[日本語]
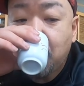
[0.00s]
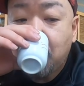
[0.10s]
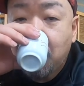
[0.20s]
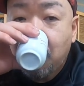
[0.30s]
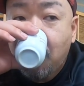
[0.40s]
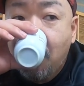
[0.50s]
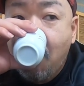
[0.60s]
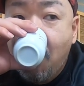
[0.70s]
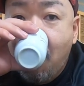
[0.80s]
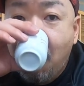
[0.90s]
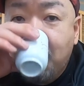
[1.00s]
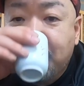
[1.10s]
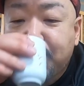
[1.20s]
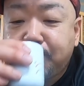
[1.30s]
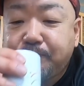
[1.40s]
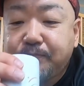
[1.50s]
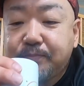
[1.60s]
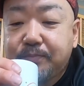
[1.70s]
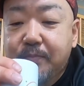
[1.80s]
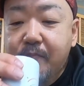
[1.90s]
あと少し、あと少しで
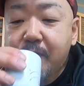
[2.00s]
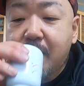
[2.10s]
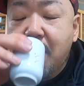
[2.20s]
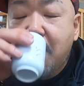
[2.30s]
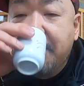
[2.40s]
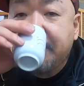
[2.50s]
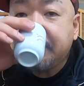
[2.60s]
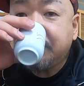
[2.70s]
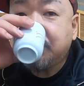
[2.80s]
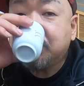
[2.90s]
すから、最後まで